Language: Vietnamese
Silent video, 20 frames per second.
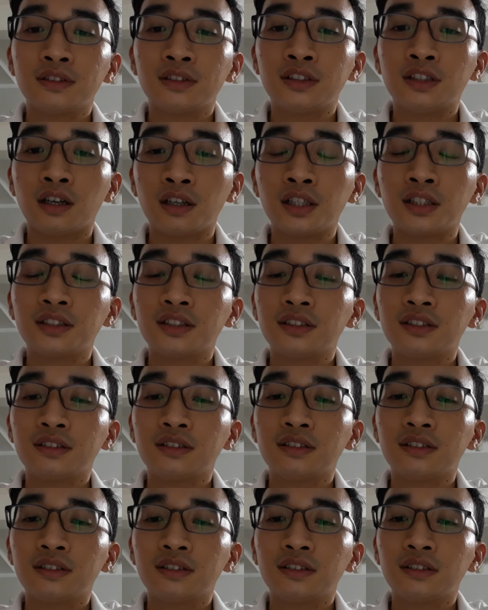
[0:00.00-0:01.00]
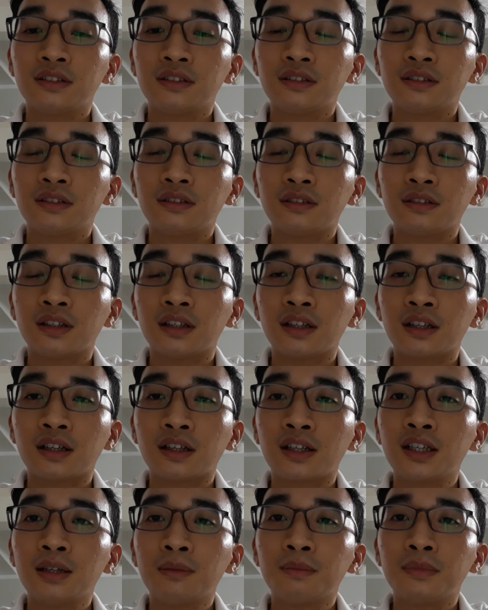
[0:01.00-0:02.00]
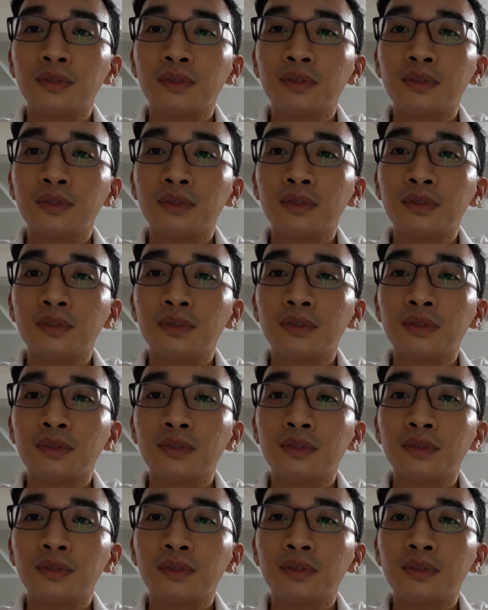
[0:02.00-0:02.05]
chở lịch, kiêm